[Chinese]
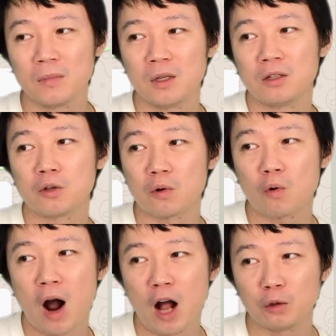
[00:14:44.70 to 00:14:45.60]
这种
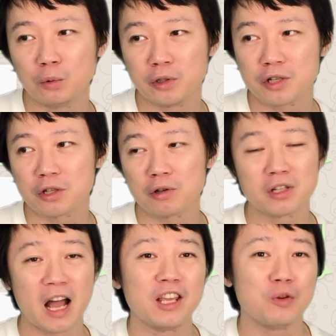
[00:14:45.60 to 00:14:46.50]
跨度有些时候
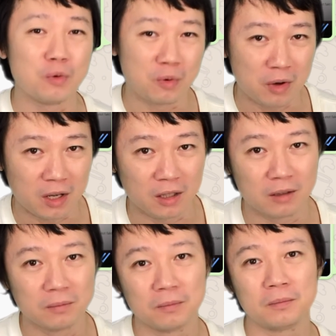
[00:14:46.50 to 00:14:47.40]
是难以逾越的。
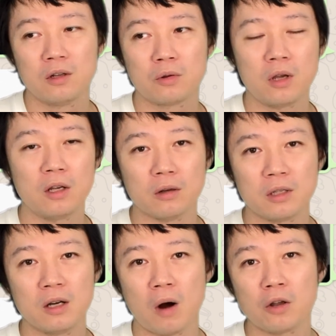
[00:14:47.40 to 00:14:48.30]
所以有
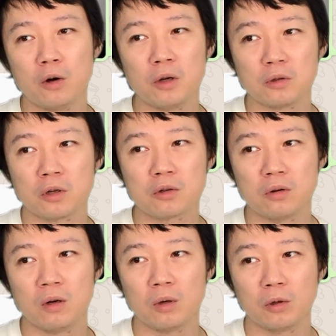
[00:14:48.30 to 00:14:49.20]
些网友会觉得
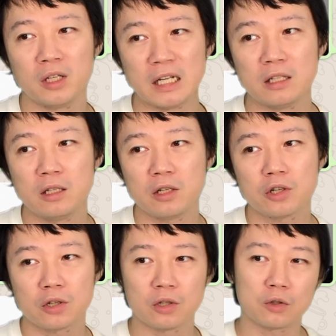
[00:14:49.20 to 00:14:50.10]
说我对人性
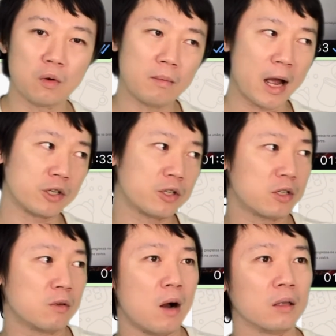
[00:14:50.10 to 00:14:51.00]
是充满
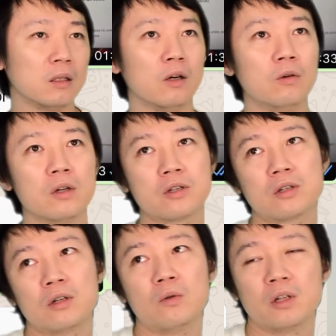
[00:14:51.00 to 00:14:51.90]
失望的，或者
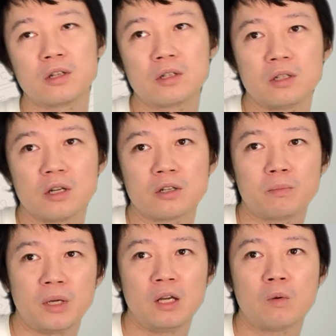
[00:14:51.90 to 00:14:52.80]
是我的世界是
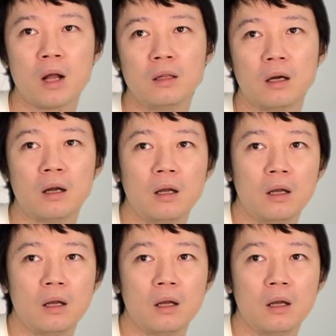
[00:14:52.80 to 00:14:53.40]
悲观的，